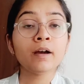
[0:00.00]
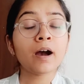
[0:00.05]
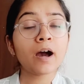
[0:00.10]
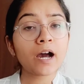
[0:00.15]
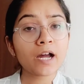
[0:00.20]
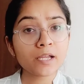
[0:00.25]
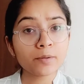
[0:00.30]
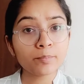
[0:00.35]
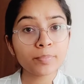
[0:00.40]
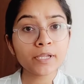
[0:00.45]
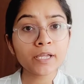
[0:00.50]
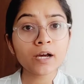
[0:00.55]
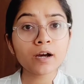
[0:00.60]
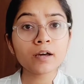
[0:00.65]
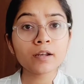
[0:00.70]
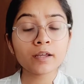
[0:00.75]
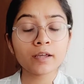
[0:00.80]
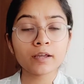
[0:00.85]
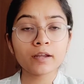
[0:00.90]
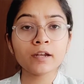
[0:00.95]
आई
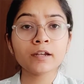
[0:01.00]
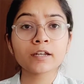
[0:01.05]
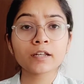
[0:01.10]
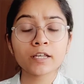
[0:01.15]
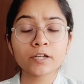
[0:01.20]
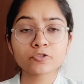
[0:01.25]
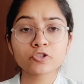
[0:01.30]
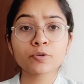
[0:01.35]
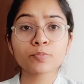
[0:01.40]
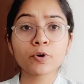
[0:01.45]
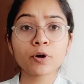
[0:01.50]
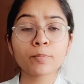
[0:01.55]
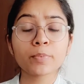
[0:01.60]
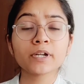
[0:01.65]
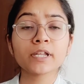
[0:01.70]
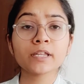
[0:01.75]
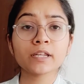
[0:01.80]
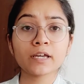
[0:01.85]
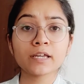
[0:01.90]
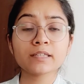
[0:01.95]
है इंटेलेक्चुअल
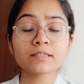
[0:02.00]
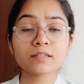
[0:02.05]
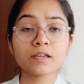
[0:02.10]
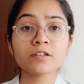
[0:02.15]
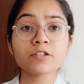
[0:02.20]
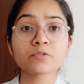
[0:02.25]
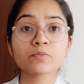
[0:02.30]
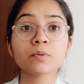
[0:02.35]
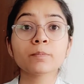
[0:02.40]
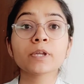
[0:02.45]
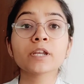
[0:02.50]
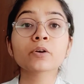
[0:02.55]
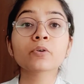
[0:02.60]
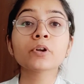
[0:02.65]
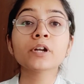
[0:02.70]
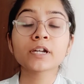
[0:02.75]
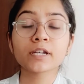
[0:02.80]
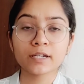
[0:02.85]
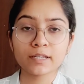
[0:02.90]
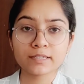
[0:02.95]
प्रॉपर्टी राइट्स हैं जिसमें मेरे को
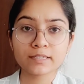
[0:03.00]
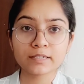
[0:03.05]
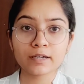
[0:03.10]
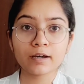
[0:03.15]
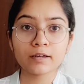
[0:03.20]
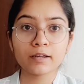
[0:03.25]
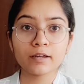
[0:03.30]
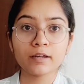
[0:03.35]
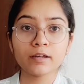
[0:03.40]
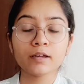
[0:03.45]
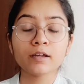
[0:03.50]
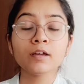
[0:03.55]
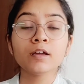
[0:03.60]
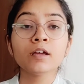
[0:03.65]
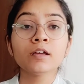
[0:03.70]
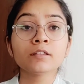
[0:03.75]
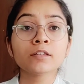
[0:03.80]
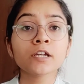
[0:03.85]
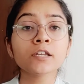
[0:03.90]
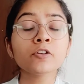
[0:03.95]
इंटरेस्ट आ रहा है
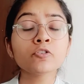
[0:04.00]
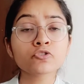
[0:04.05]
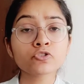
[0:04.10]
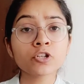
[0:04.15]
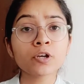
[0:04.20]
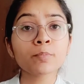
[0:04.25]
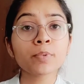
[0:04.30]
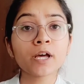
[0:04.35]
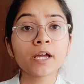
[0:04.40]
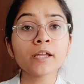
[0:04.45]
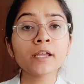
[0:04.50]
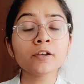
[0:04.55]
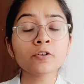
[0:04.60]
देन यू शुड अप्लाई